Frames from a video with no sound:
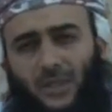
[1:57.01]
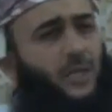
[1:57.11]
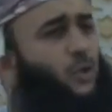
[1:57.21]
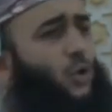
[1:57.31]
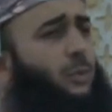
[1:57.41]

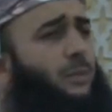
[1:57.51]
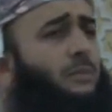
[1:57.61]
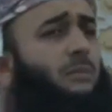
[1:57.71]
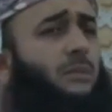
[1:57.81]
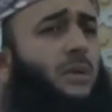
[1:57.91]
رجل
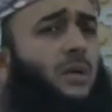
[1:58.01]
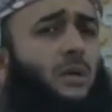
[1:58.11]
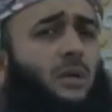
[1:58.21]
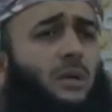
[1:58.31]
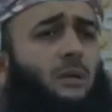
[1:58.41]

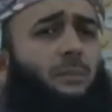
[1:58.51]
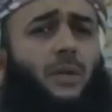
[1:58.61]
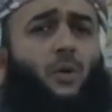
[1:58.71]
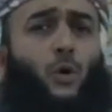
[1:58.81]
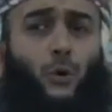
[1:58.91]

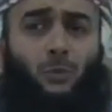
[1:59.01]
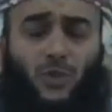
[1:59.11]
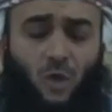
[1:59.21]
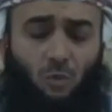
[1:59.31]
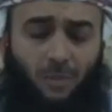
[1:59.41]
من
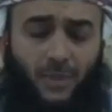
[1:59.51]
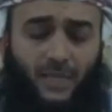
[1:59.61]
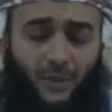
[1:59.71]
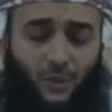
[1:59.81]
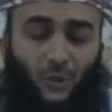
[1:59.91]
هرمز أو من
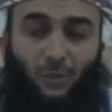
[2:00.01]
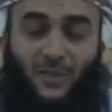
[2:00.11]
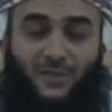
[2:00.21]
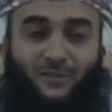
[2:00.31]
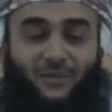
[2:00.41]
مملكة هرمز